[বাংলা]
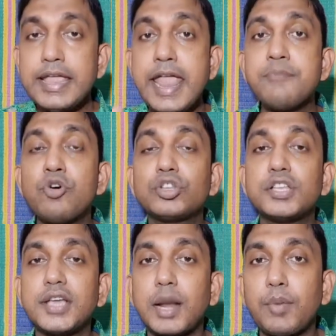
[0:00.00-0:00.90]
এই মুহূর্তে
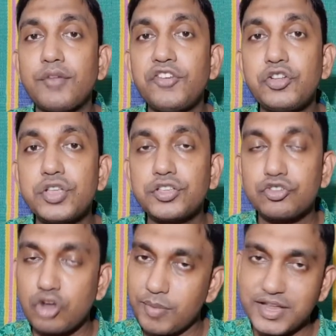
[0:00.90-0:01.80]
যারা আমার ভিডিও দেখছেন
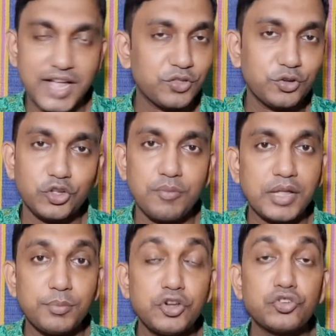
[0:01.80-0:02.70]
সবাইকে আন্তরিক ধন্যবাদ
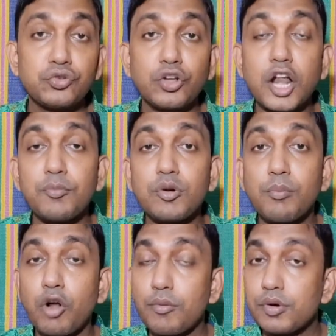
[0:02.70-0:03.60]
ভিডিও শুরু করার পূর্বে
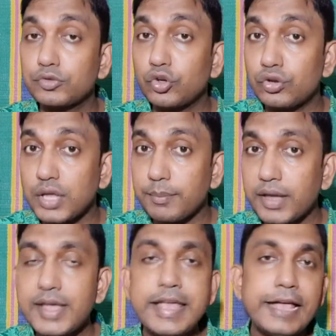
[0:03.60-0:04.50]
বড় বড় মতো থাকবে
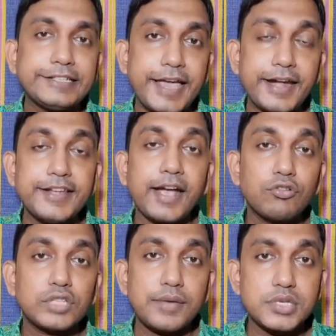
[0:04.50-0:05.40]
চ্যানেলটি
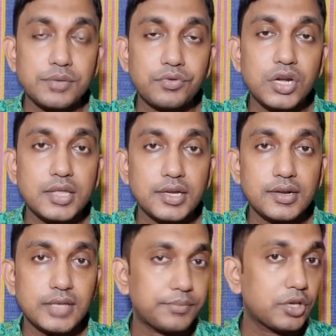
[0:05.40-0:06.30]
এখনও সাবস্ক্রাইব করে না থাকলে
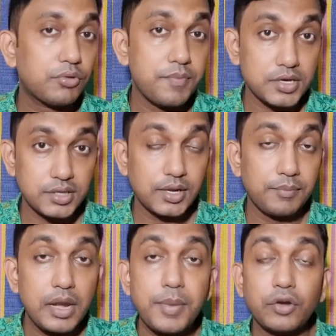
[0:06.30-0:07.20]
সাবস্ক্রাইব করে পাশে থাকার
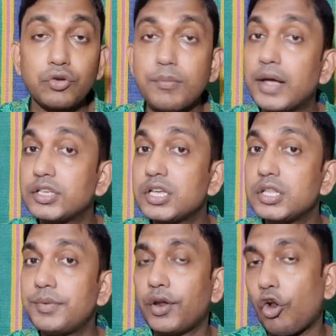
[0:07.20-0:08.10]
বেল বাটনটি বাজিয়ে
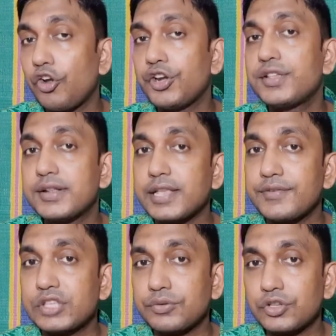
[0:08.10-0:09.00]
দিবেন আর অলরেডি যারা
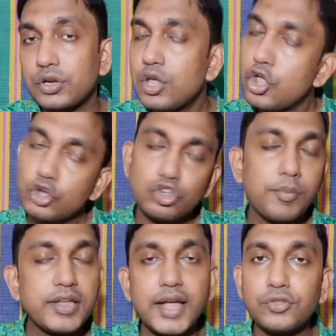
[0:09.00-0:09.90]
সাবস্ক্রাইব করছেন
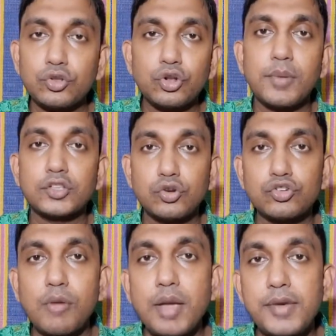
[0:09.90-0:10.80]
সবাইকে আন্তরিক ধন্যবাদ চলুন
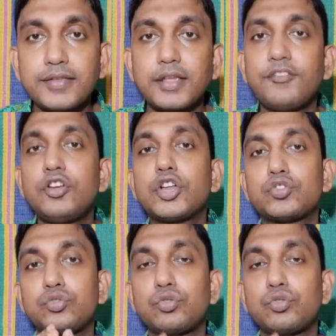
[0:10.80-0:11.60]
সবাই মিলে আজকে ভিডিওটা শুরু